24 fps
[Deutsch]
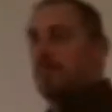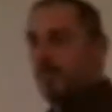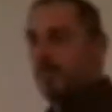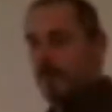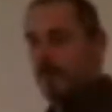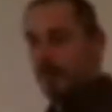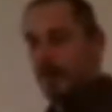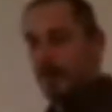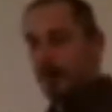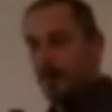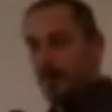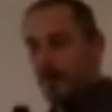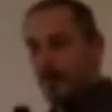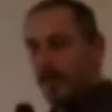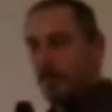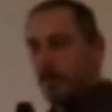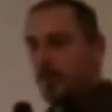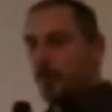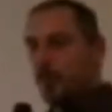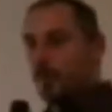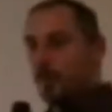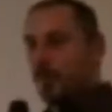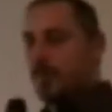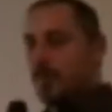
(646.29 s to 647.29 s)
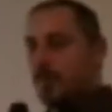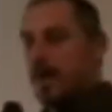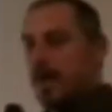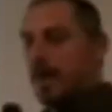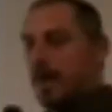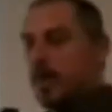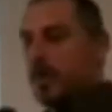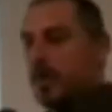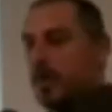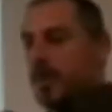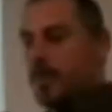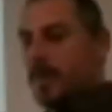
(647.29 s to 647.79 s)
War auch mit dem Kunden so
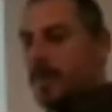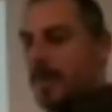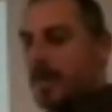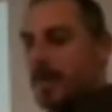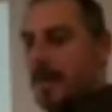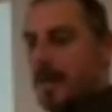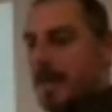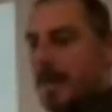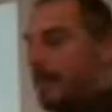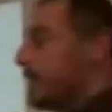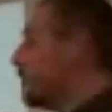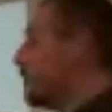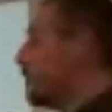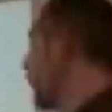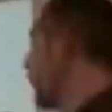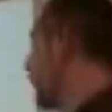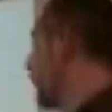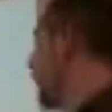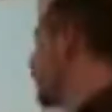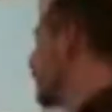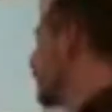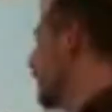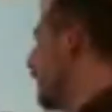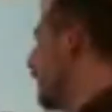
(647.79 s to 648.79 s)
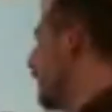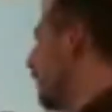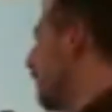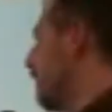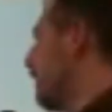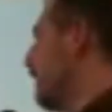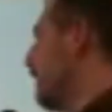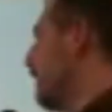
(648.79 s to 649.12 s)
abgestimmt, kann man theoretisch dann auch